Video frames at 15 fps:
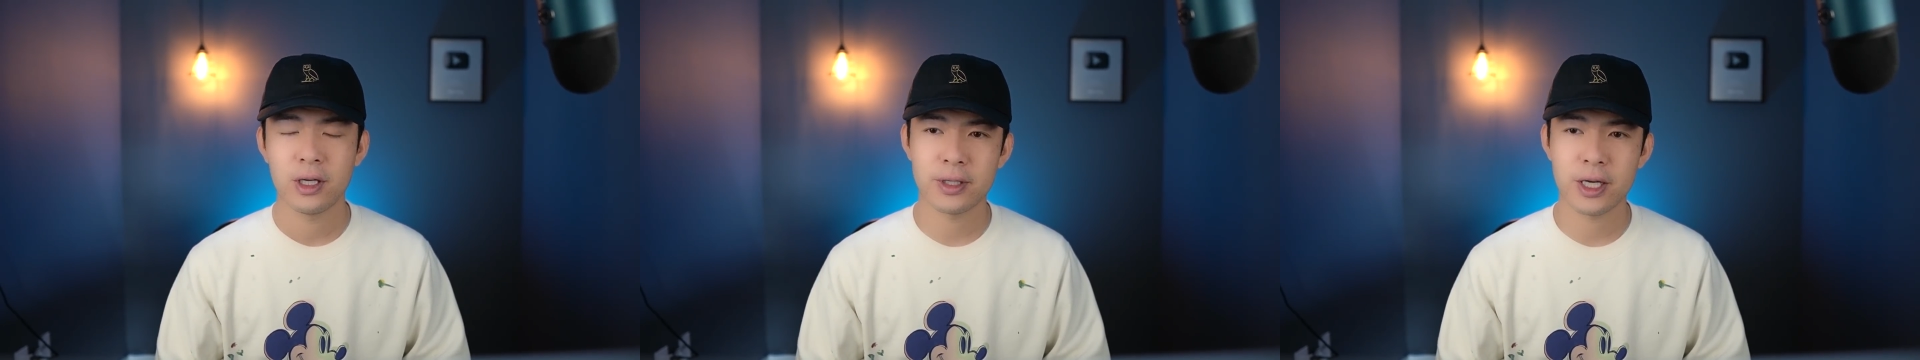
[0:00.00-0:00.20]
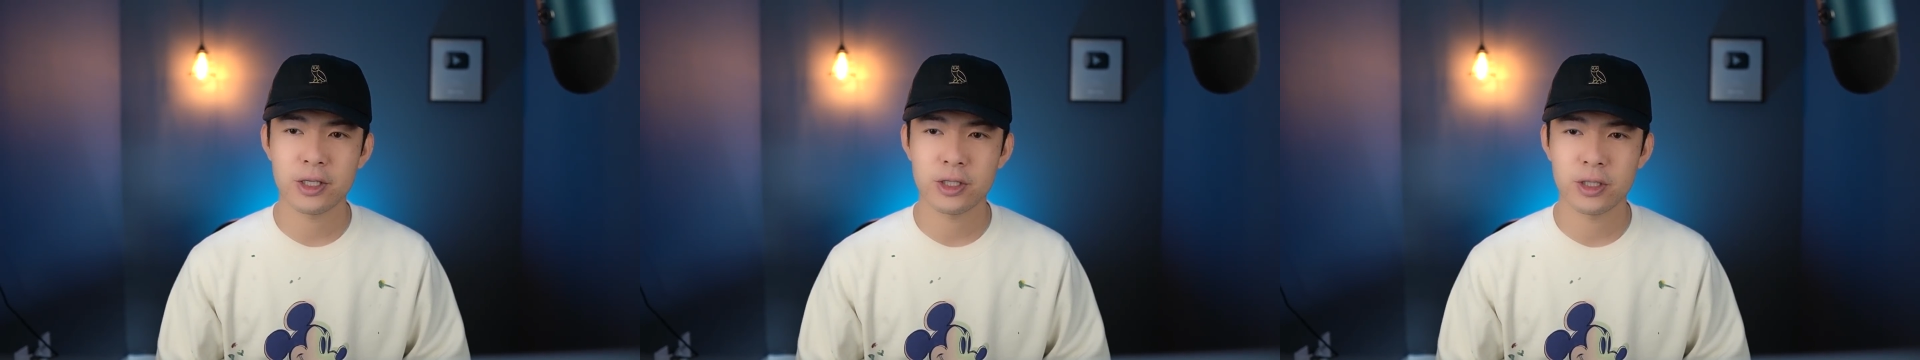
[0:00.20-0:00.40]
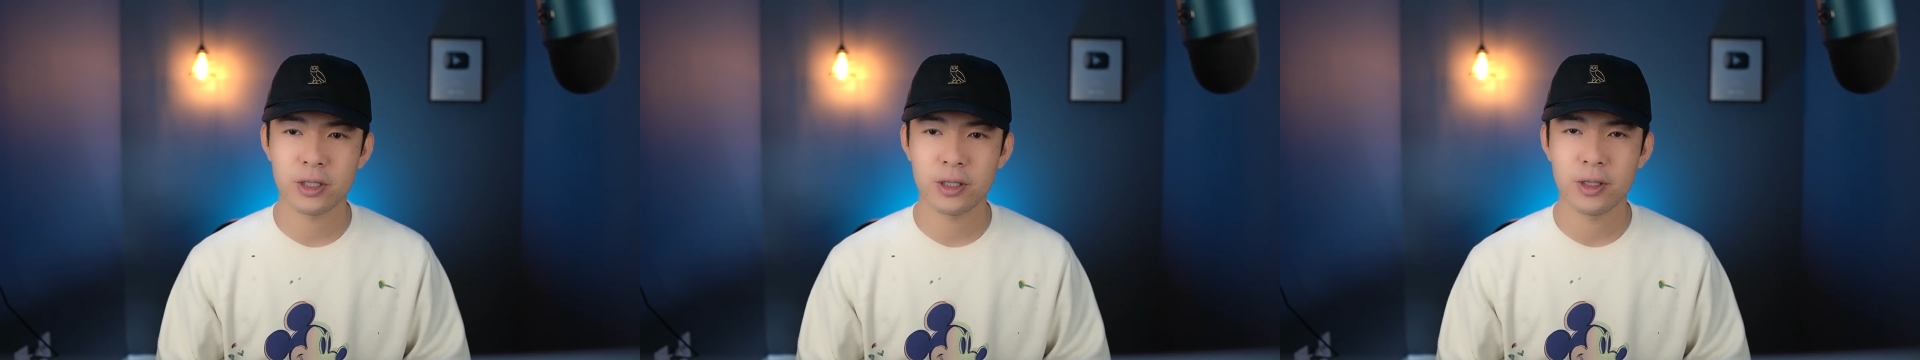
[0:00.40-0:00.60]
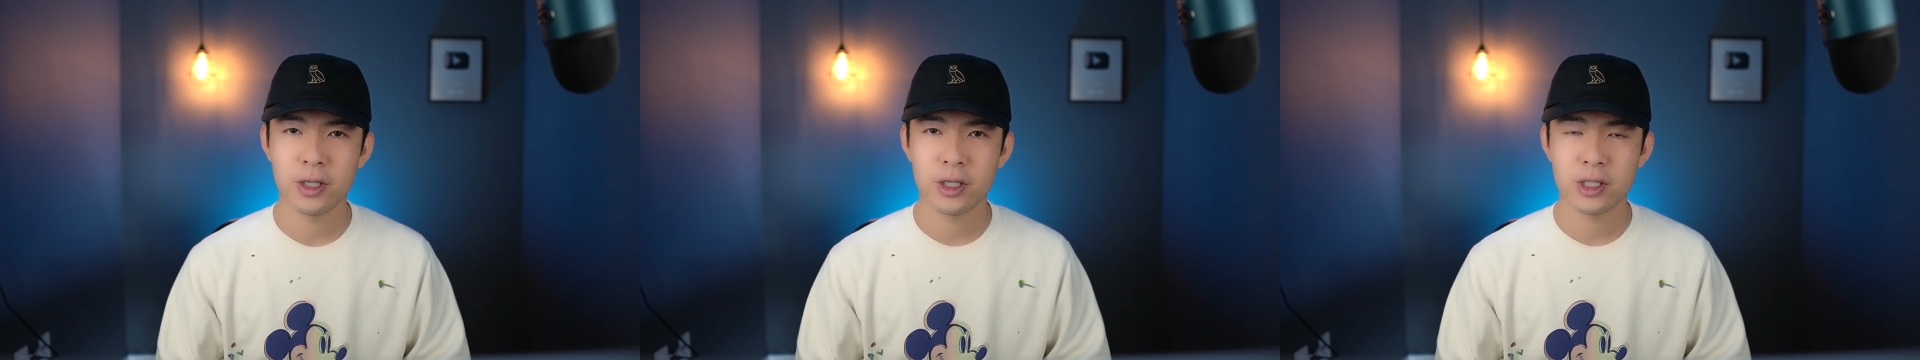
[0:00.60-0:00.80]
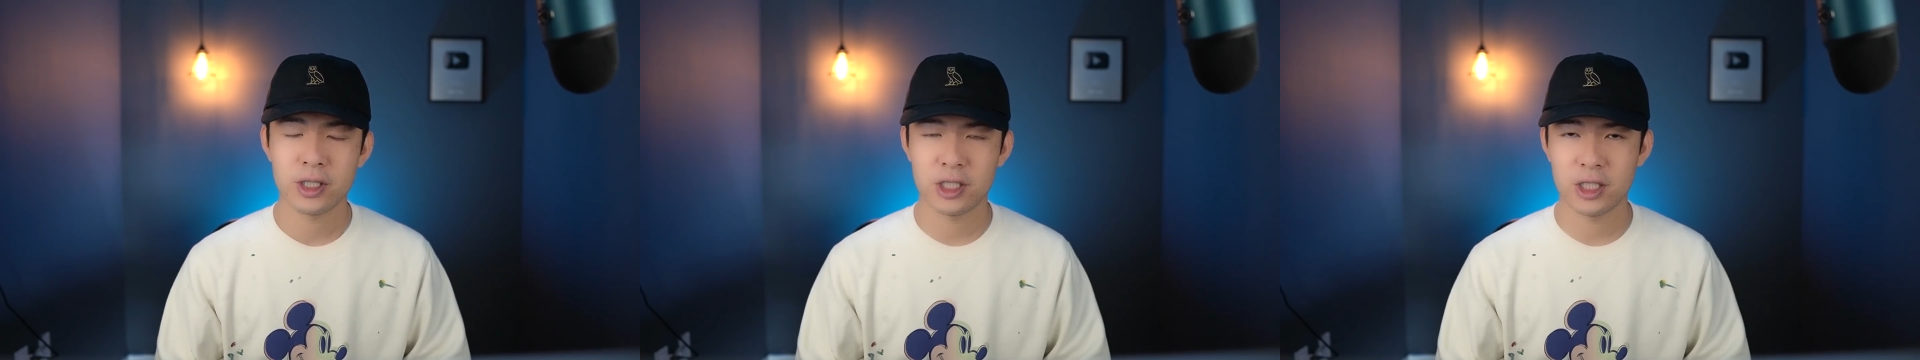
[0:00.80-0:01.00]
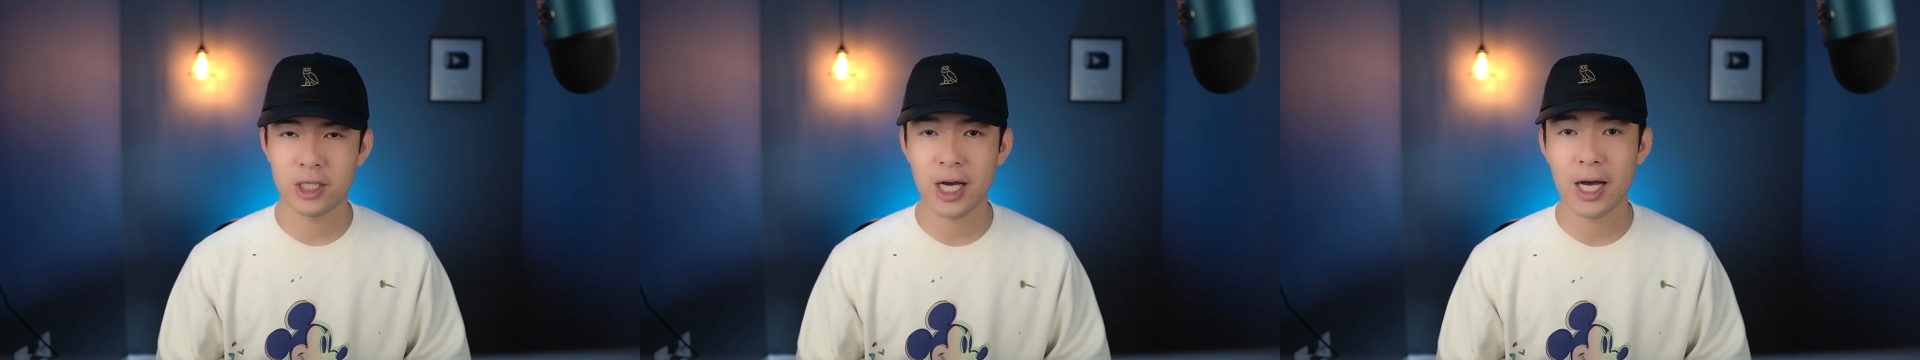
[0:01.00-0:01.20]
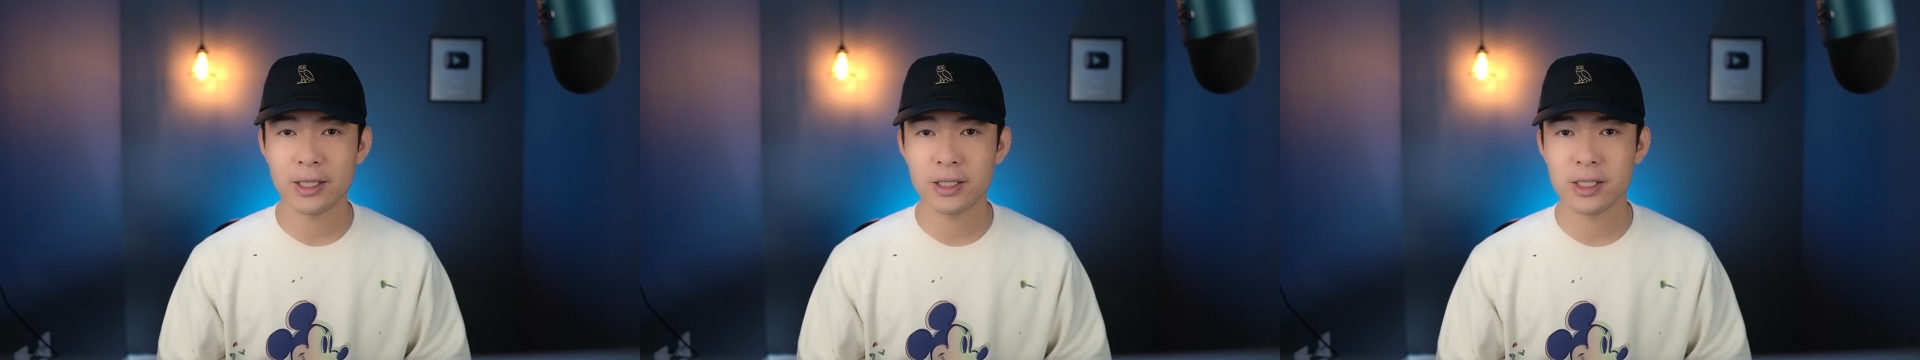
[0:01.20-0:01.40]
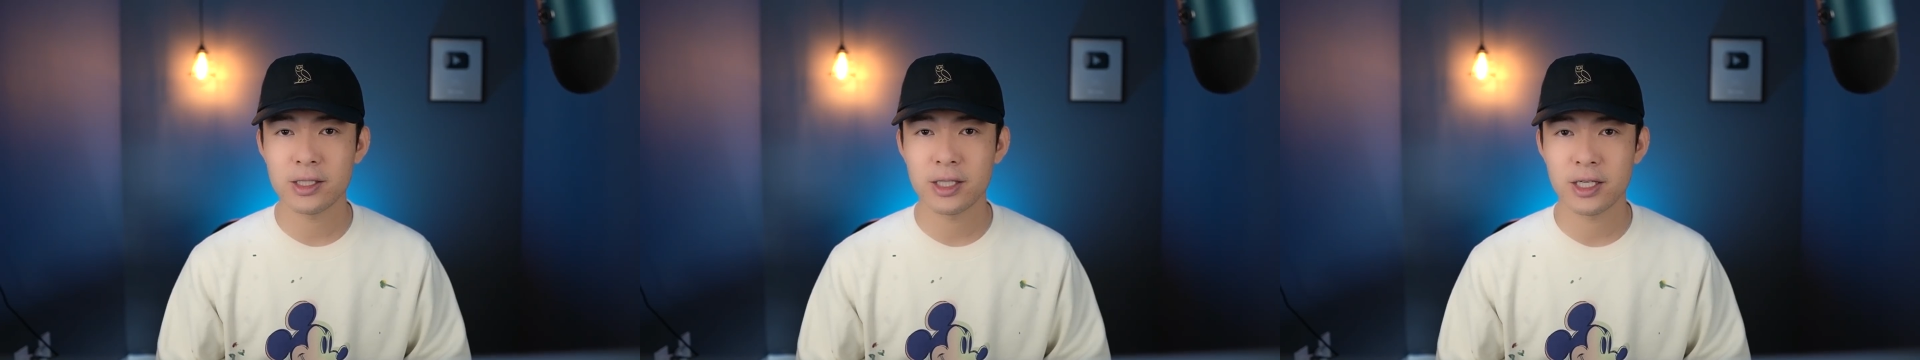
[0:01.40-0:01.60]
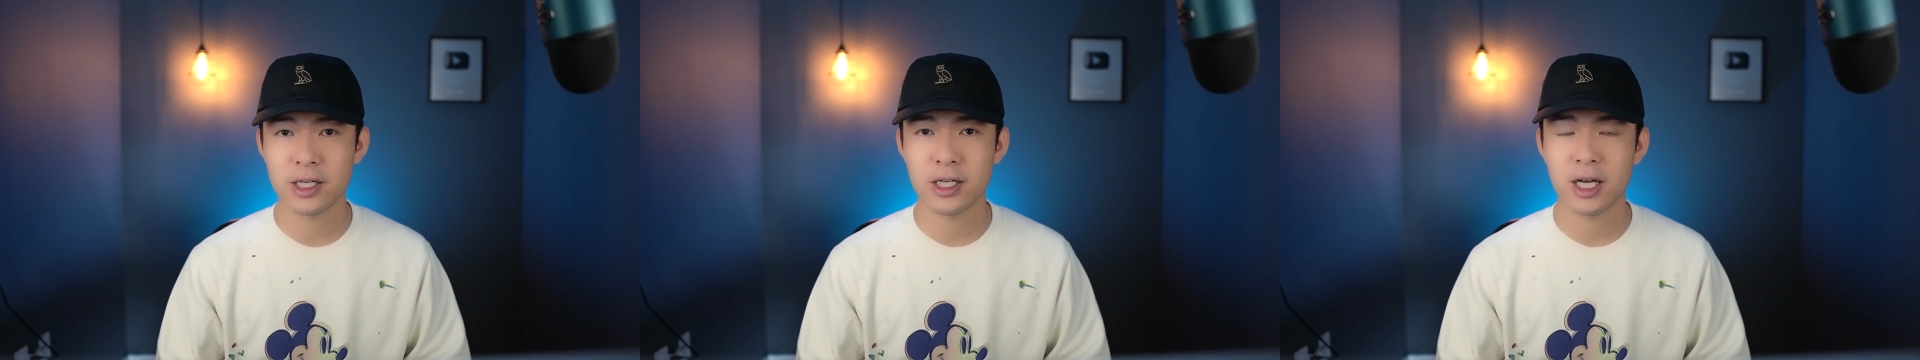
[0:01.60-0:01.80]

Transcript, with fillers: 但是呢，其他的一些山